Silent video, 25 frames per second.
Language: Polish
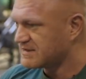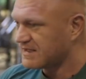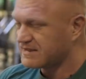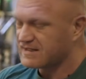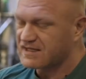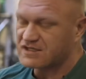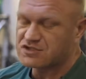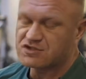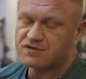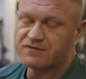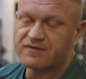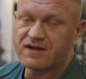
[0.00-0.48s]

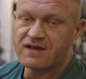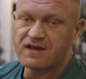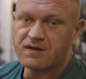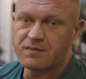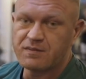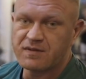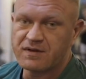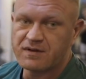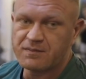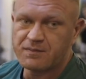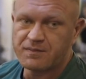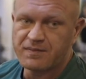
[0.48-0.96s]
zaangażowane
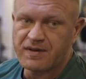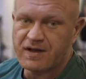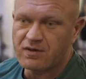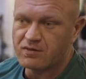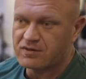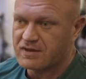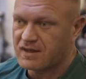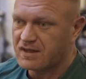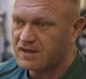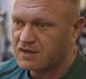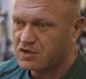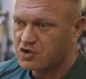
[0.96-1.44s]

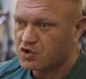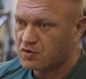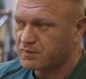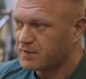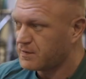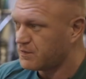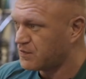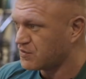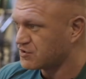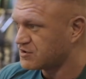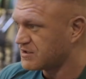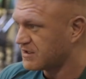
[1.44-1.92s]
pełne
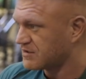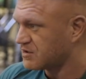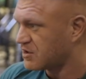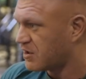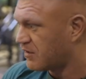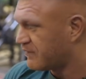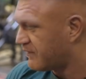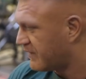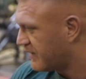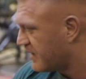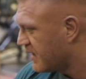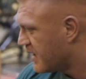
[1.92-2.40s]
grupy
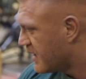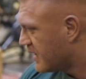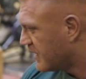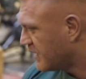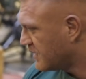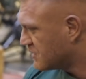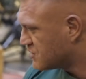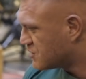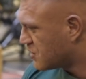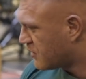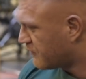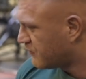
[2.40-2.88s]
pośladkowej
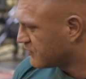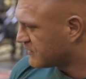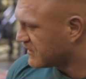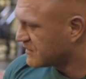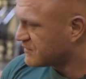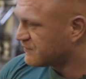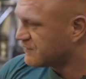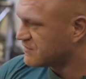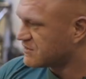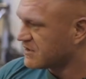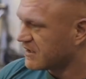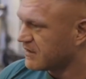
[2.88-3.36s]
i znowu te
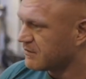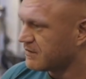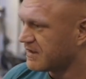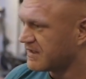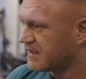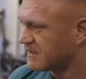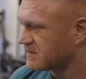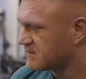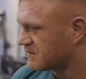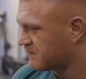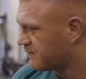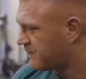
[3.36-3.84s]
ćwiczenie ma
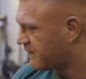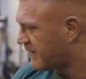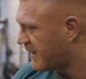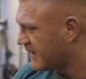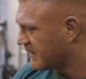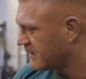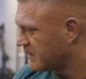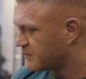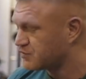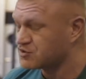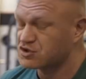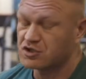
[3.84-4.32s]
nas
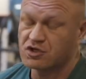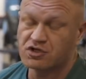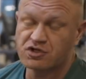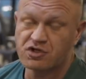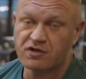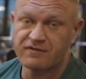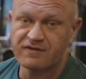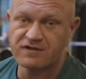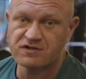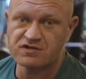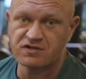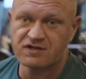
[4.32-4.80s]
fajnie
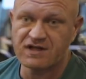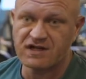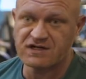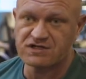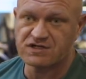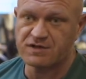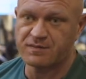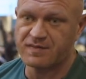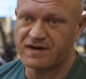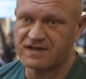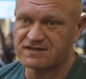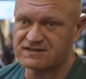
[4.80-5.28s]
przygotować do
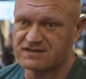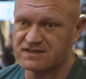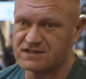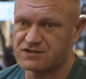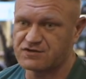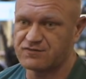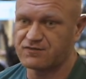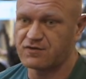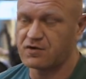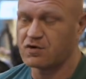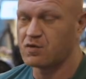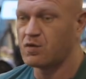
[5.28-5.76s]
dalszej pracy na
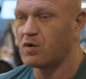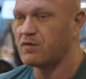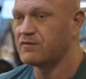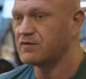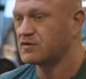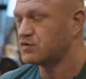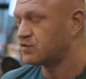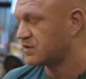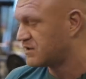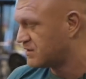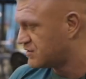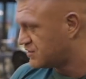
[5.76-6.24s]
czworogłowy,
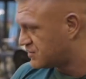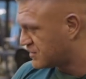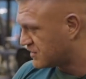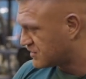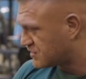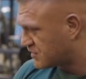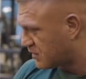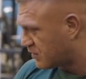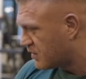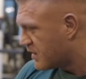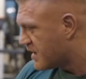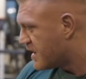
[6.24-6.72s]
które dzisiaj
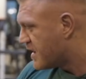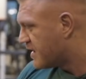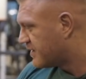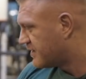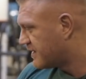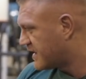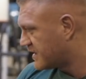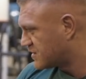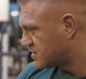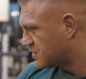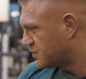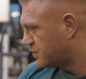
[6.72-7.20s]
są
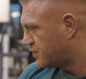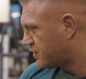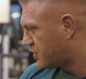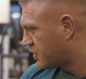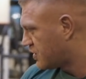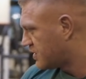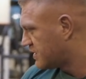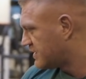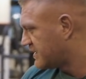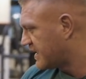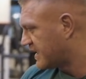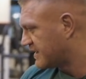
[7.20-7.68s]
naszym
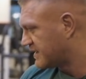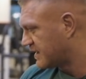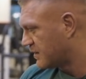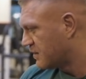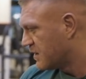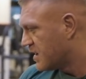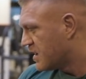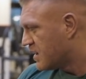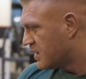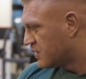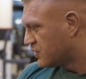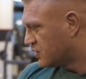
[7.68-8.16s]
priorytetem.
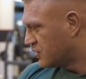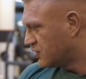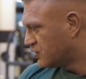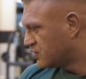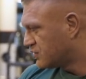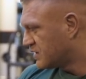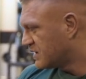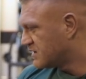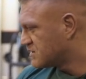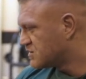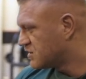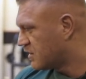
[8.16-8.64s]
No i
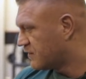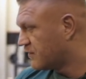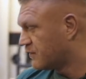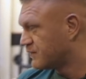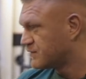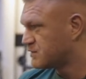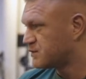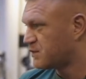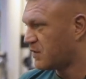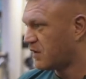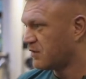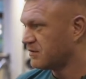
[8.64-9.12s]
tutaj znowu
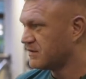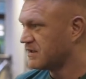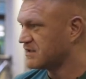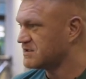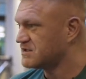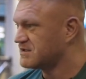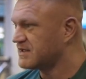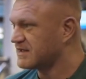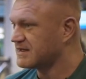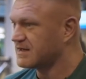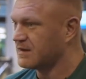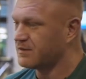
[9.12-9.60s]
wspomnę,
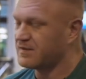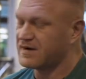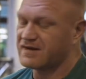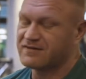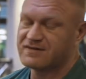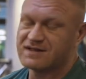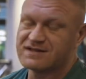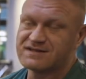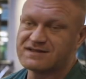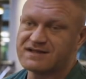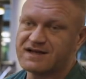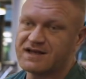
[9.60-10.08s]
że tak
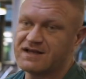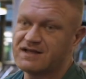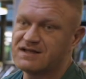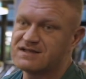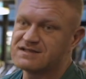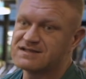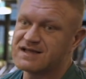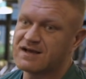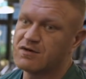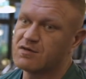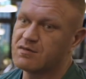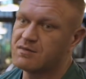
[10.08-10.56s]
naprawdę trening
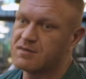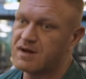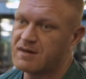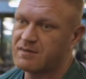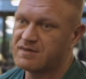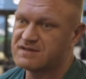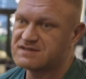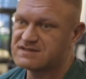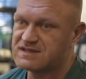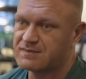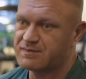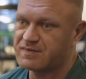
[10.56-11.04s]
cały ma
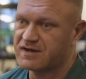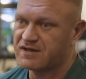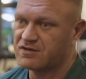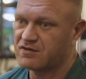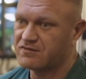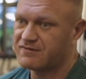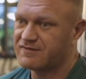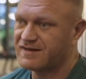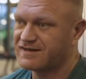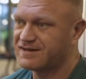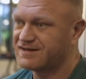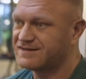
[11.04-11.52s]
być
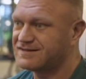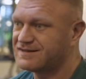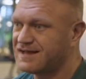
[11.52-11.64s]
zaplanowany